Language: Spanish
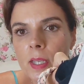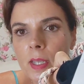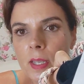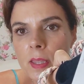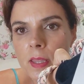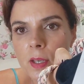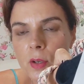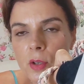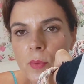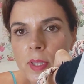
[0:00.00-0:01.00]

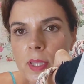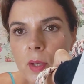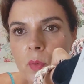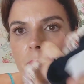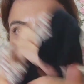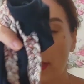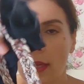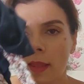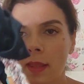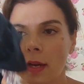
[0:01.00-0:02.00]
15,99
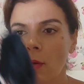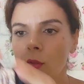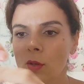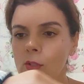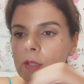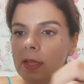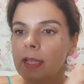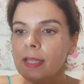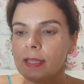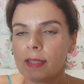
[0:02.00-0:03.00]
es de algodón,
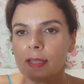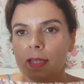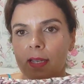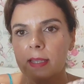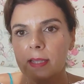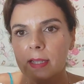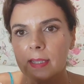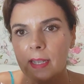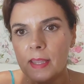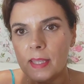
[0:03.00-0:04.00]
este detalle de
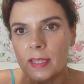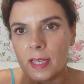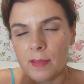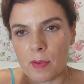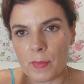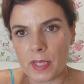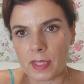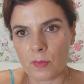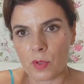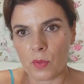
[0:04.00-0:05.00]
la trencita aquí me
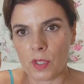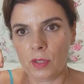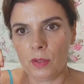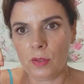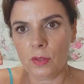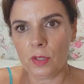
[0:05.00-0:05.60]
parece muy bonito.